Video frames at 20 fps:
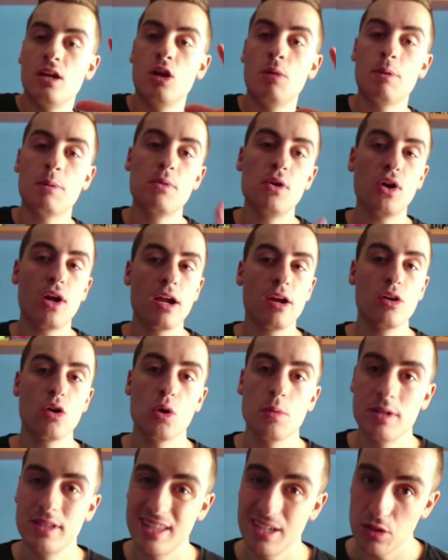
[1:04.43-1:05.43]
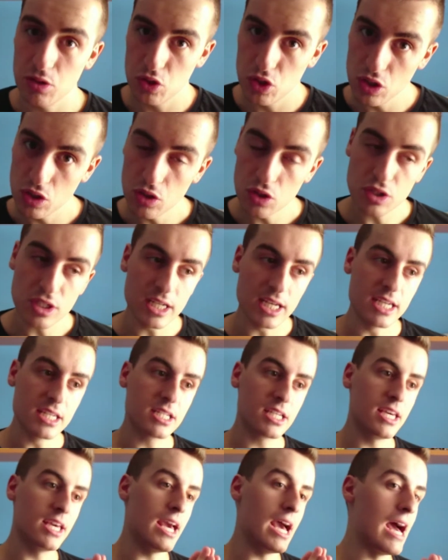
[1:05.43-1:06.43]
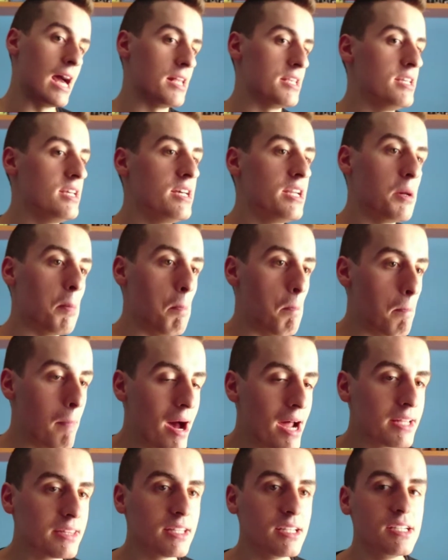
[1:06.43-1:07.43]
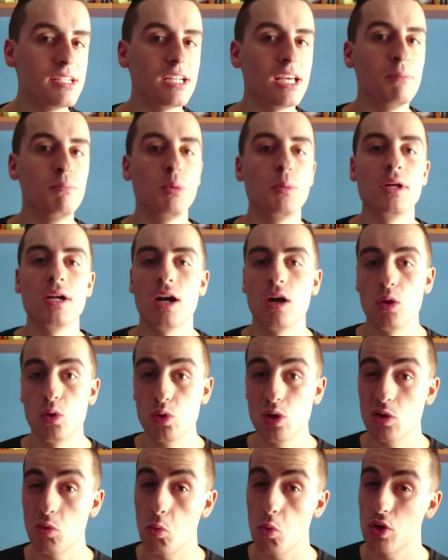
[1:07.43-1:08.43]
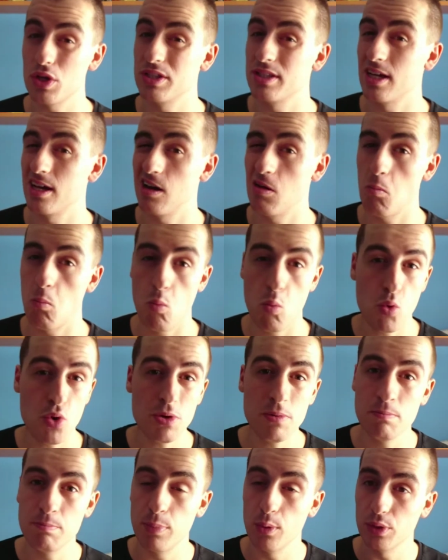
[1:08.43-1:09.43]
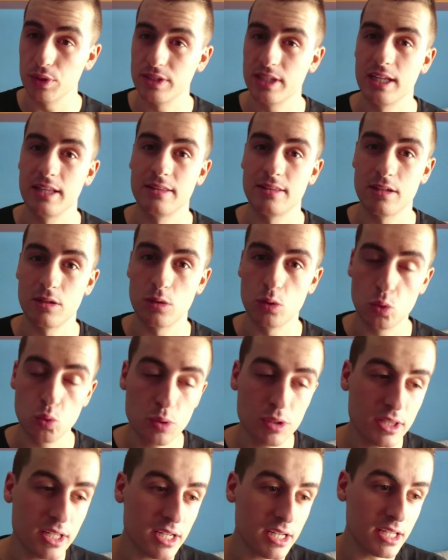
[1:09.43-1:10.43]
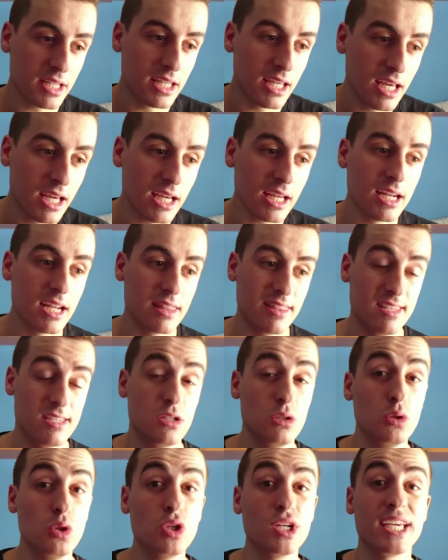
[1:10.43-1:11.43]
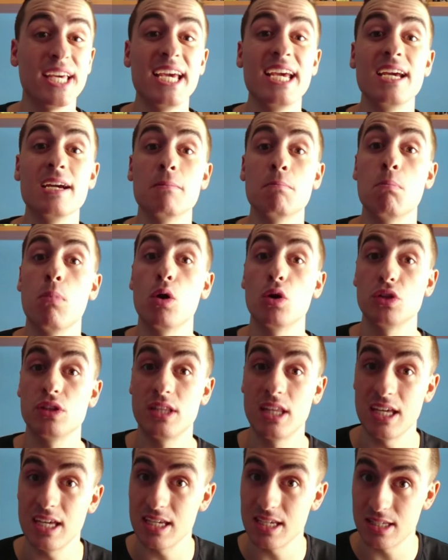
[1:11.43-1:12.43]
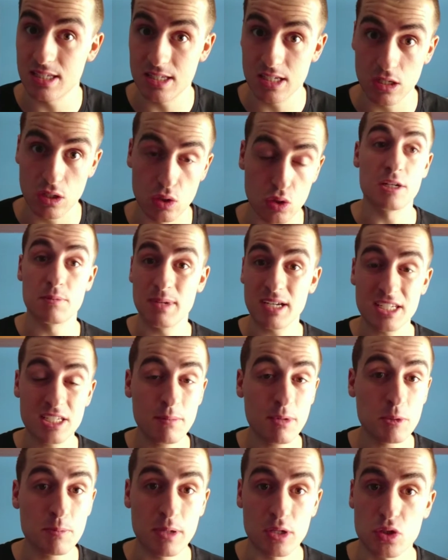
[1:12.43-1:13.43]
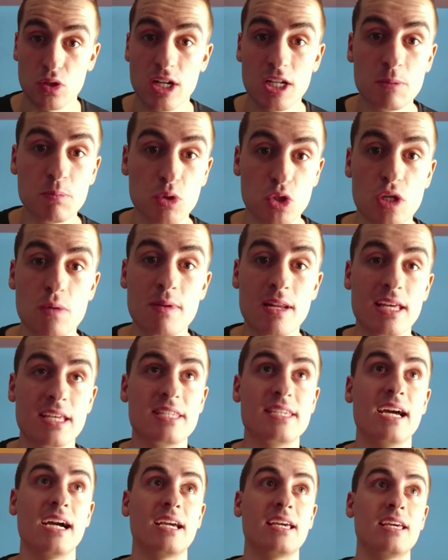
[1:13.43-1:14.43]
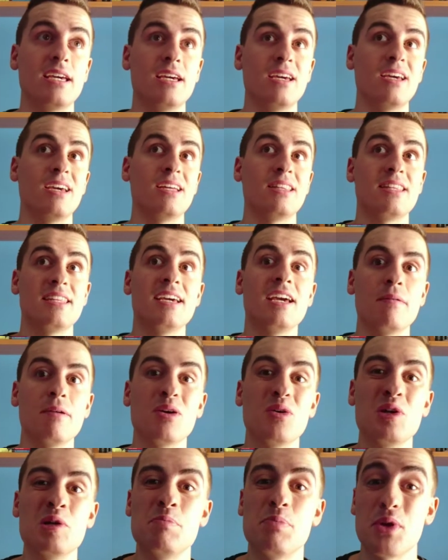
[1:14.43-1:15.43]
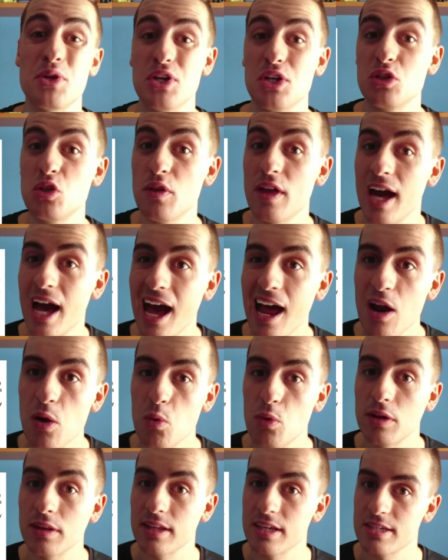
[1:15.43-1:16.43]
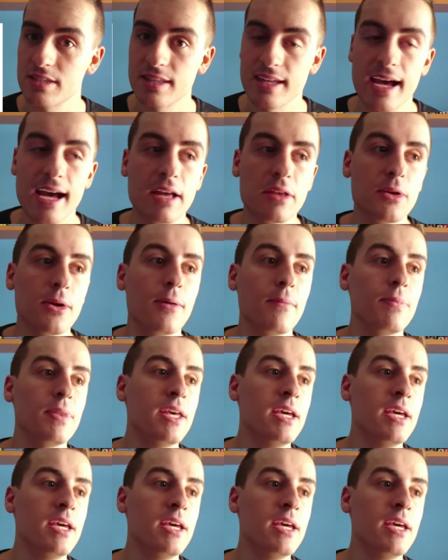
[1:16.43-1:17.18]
Lo primero que quiero comentaros chicos es que ayer martes he publicado una encuesta muy importante en Twitter que necesito que votéis chicos, las máximas personas posibles, ya que eh, tiene que ver con el proyecto de Halloween de este año.